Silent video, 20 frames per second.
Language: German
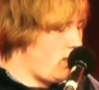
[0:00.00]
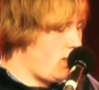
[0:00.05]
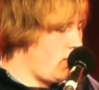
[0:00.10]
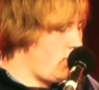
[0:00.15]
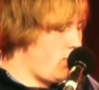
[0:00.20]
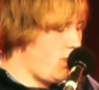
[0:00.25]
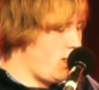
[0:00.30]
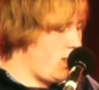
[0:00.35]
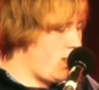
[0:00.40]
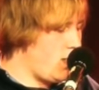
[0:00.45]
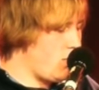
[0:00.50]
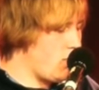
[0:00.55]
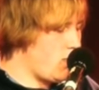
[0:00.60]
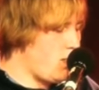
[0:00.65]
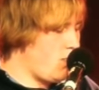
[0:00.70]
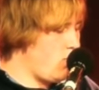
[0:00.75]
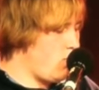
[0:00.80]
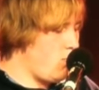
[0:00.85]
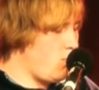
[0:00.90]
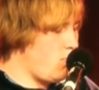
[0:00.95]
Tiefe nicht im
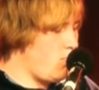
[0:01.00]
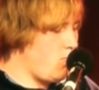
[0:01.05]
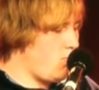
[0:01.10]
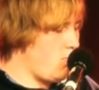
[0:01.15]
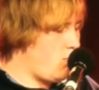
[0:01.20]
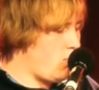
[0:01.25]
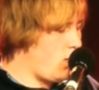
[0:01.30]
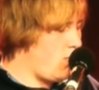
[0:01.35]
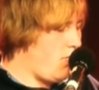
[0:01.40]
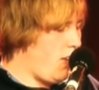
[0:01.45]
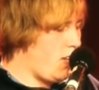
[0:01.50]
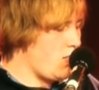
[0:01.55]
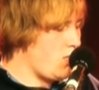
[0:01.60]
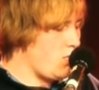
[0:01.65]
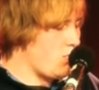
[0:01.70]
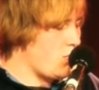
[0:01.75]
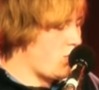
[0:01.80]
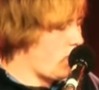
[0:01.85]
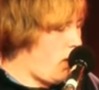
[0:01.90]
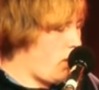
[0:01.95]
Sinne um
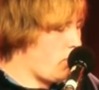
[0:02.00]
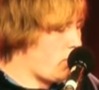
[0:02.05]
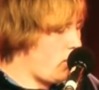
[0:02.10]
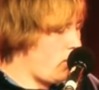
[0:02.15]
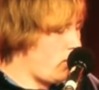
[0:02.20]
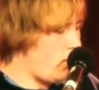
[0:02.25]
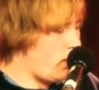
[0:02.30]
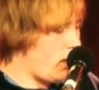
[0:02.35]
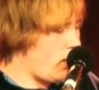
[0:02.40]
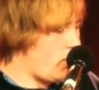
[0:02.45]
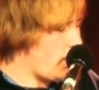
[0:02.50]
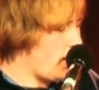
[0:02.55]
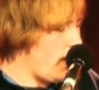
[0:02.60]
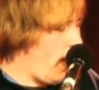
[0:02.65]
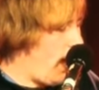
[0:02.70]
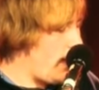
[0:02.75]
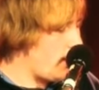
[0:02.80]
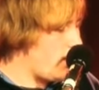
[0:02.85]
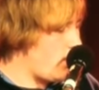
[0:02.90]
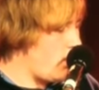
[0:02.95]
Universum, Staubkorn,
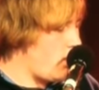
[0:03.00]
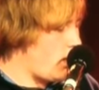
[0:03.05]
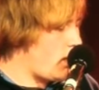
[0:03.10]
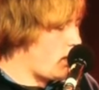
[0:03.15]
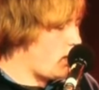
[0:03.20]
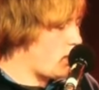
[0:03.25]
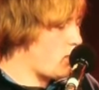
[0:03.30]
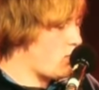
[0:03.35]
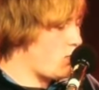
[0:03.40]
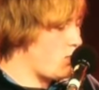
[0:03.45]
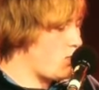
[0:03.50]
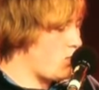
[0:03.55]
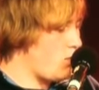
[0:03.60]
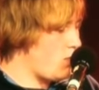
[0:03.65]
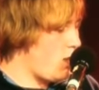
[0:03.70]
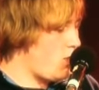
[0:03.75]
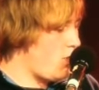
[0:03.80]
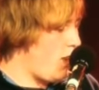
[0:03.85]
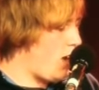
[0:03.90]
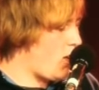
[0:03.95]
Illuminaten oder die
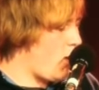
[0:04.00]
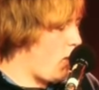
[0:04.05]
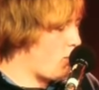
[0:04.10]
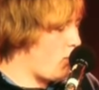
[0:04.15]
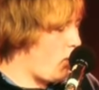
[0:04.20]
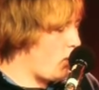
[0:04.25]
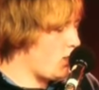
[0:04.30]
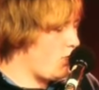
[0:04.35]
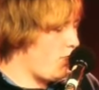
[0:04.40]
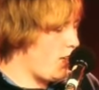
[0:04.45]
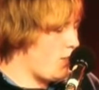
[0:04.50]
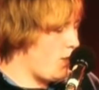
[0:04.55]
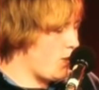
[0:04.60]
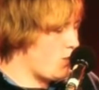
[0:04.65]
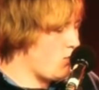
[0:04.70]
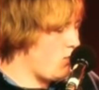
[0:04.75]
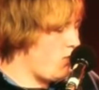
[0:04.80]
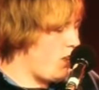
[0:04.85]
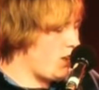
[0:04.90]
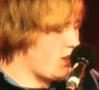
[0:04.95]
Diskussion der Frage, ob Gott, wenn er mal
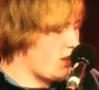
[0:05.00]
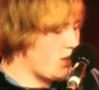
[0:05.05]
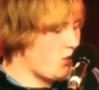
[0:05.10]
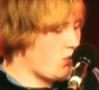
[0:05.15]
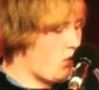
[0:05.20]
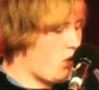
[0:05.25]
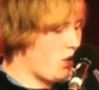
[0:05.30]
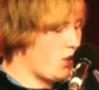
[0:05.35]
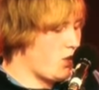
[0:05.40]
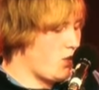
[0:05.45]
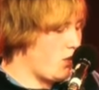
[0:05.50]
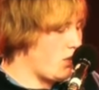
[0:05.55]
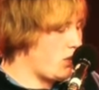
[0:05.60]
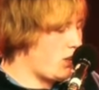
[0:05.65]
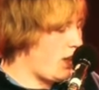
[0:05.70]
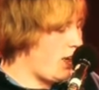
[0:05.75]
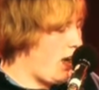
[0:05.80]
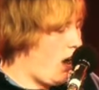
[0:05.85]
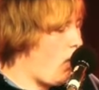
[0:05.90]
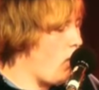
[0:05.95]
zufällig Richtung Horizont
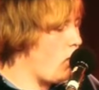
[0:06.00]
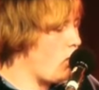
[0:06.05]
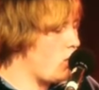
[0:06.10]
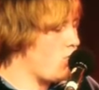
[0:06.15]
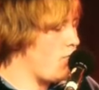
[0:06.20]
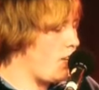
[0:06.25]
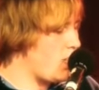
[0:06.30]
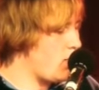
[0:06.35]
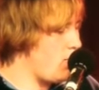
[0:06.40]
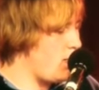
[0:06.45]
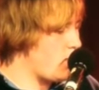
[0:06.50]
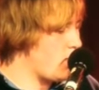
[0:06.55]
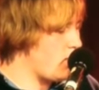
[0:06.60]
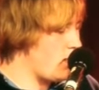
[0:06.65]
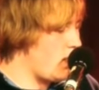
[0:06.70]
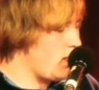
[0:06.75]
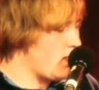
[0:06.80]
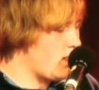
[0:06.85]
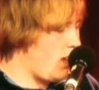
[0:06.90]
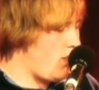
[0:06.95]
ginge, auch irgendwann nicht mehr zu
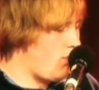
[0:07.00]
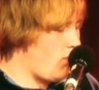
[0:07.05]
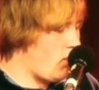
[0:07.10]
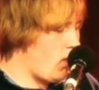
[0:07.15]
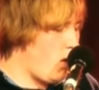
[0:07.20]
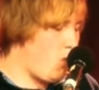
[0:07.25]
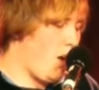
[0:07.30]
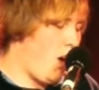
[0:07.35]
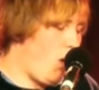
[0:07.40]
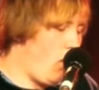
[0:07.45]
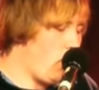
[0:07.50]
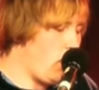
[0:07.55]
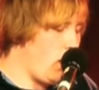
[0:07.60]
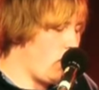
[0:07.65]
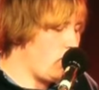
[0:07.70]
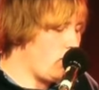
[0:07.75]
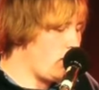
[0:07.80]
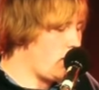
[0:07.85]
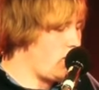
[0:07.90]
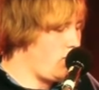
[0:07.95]
sehen sein würde, aber auch
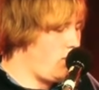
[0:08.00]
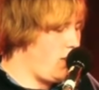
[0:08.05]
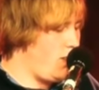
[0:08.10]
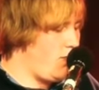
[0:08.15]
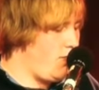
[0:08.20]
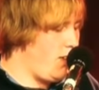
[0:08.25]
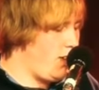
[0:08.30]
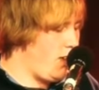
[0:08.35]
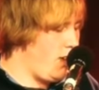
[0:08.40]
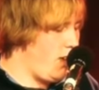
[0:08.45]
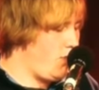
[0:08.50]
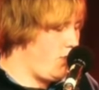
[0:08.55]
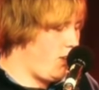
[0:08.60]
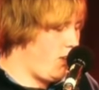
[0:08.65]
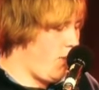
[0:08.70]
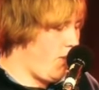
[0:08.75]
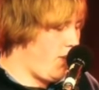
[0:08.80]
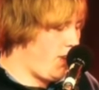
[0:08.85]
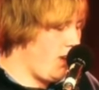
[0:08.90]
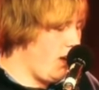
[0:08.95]
heruntergefallen wäre einfach.